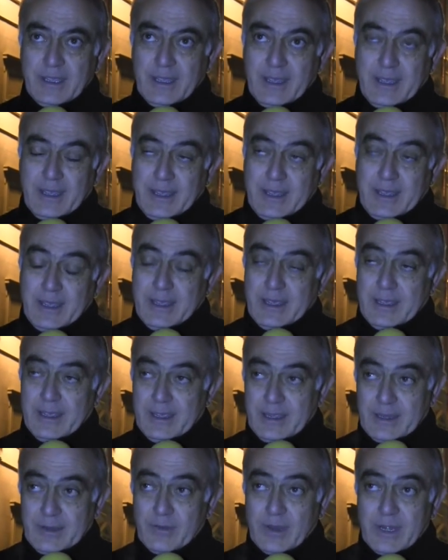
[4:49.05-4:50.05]

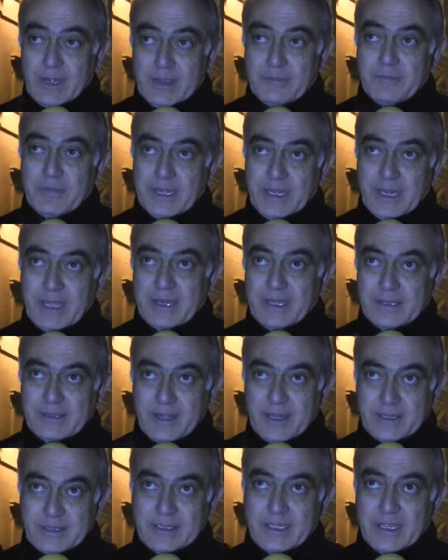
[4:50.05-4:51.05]
e in qualche maniera
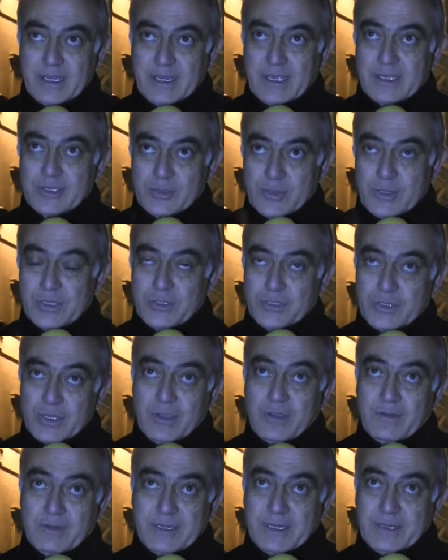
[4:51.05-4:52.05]
trattenga i suoi
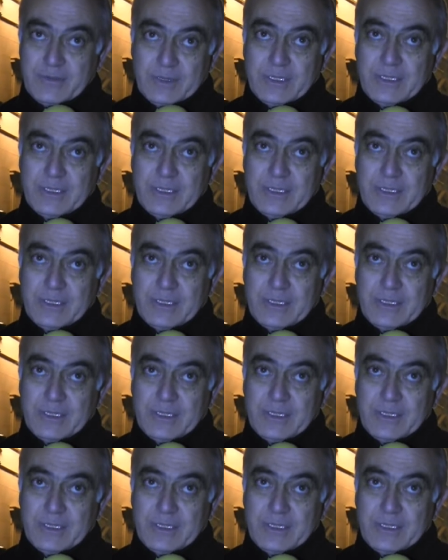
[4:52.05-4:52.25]
giovani,